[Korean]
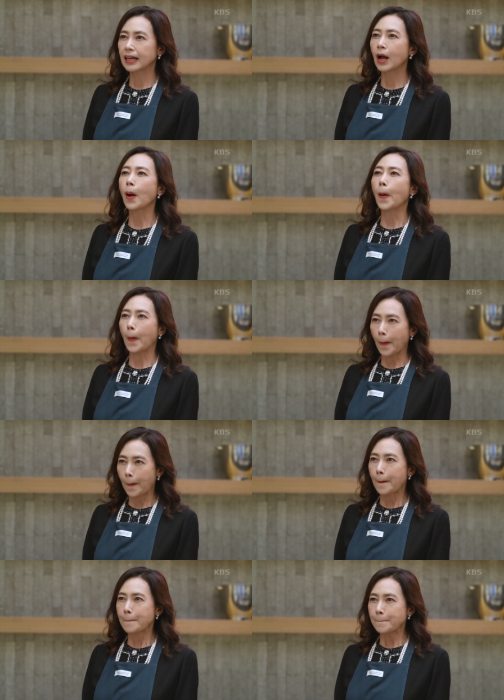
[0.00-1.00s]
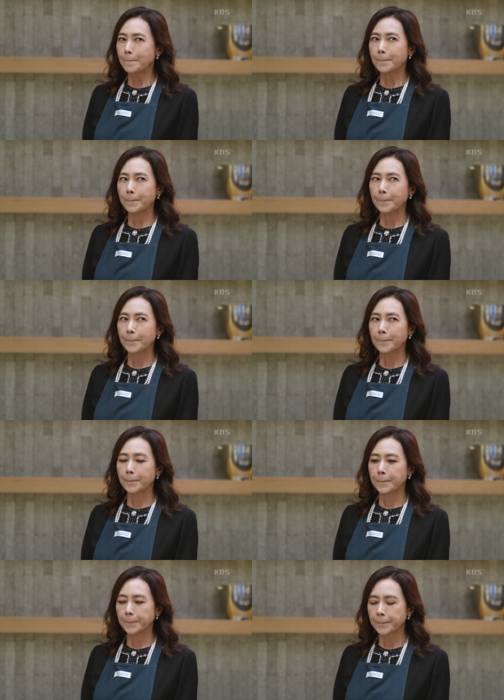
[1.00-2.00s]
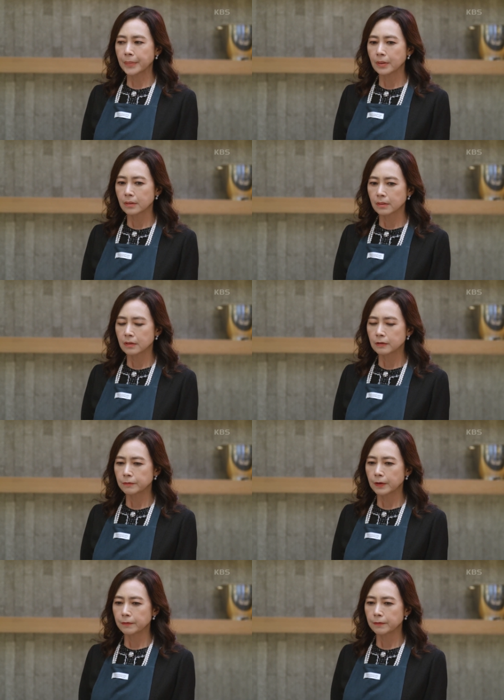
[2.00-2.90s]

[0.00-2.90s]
현지 분위기를 한번 느껴봅시다. 자,